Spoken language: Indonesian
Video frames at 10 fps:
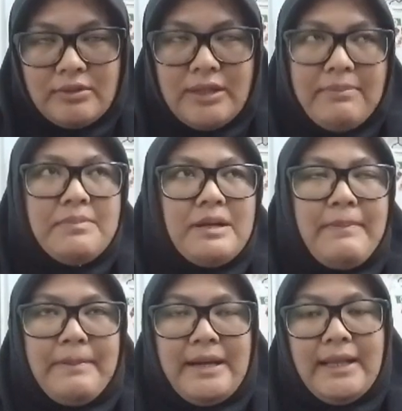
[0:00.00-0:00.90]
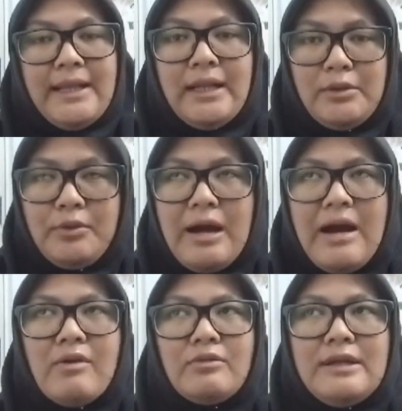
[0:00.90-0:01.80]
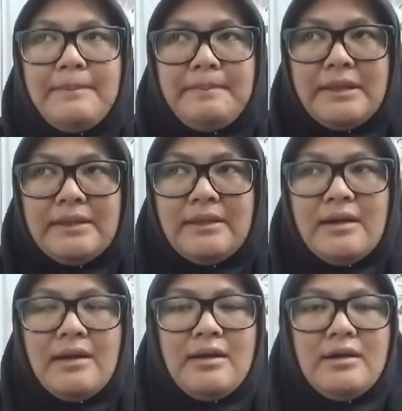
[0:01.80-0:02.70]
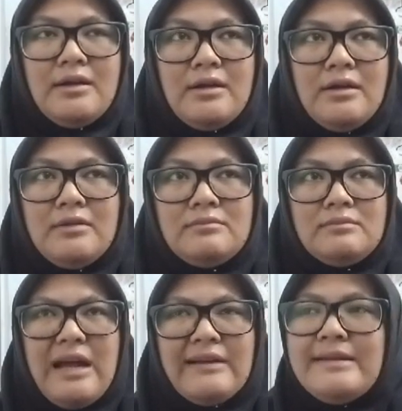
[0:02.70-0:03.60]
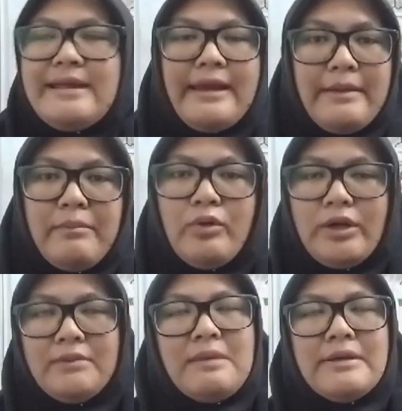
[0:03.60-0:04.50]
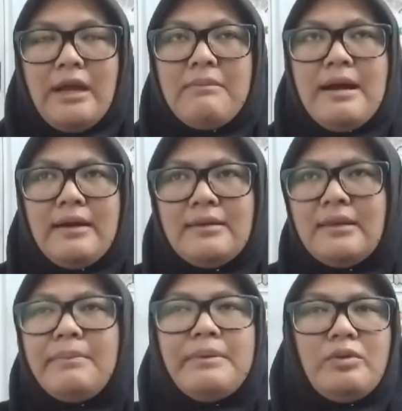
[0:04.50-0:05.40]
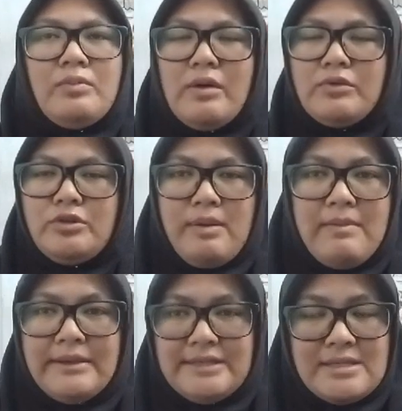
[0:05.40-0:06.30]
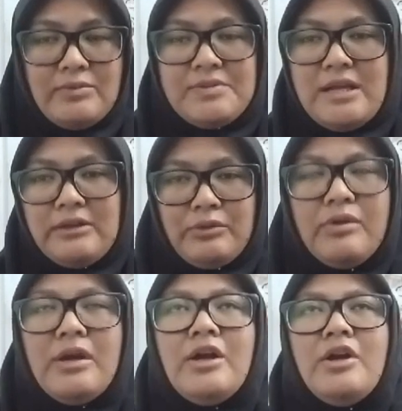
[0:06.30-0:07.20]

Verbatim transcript: entah beberapa pekan lalu, aku dapat um, ada DM mungkin banyak banget, tapi belum aku coba baca satu persatu.